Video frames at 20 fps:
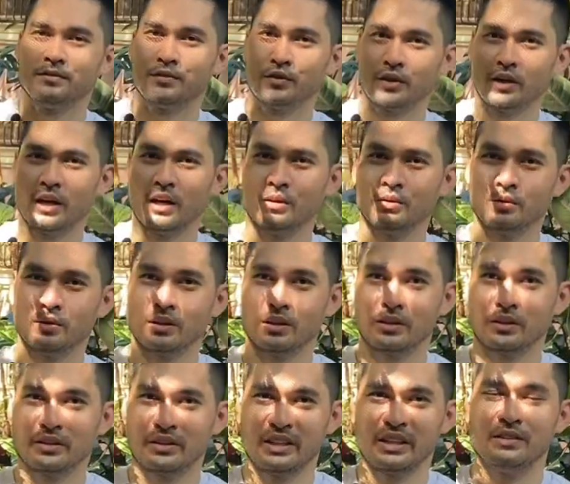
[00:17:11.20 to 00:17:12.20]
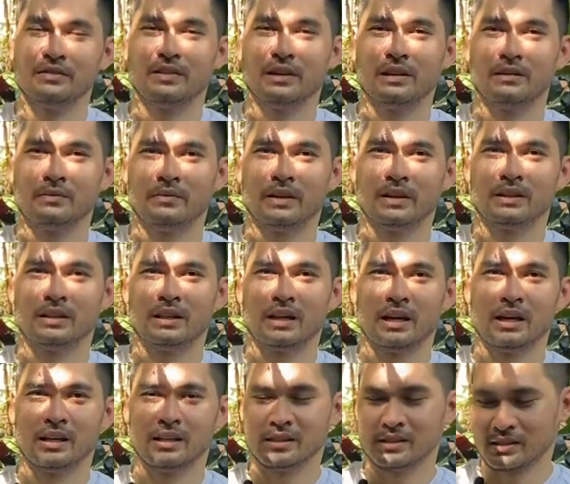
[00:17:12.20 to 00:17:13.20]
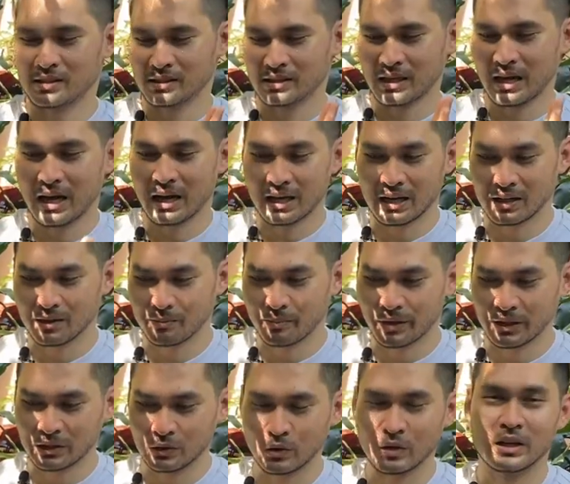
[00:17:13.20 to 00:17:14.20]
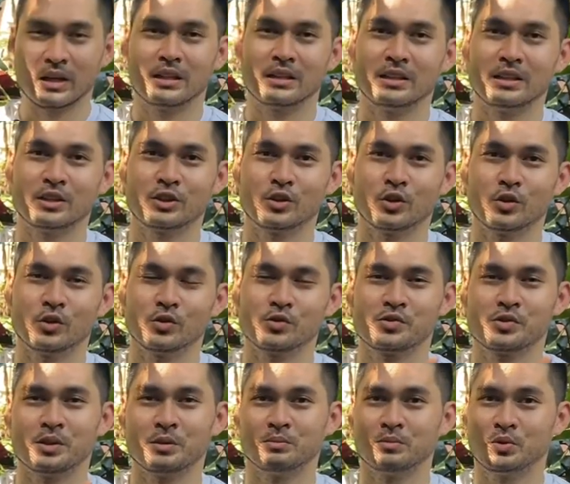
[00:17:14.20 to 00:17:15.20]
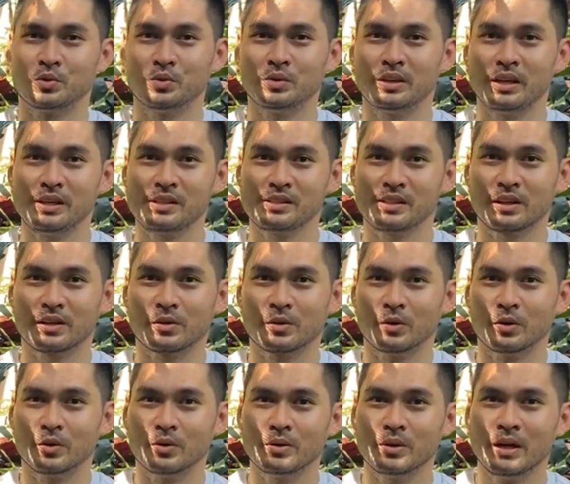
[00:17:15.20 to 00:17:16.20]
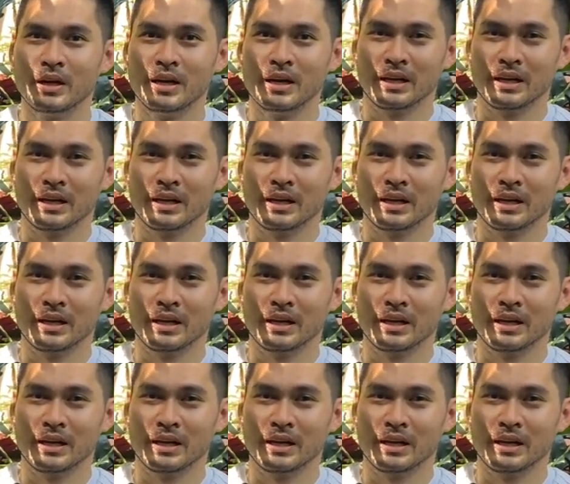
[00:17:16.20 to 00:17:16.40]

for our green velvet guys, kakaripat ko lang nito some 2 days ago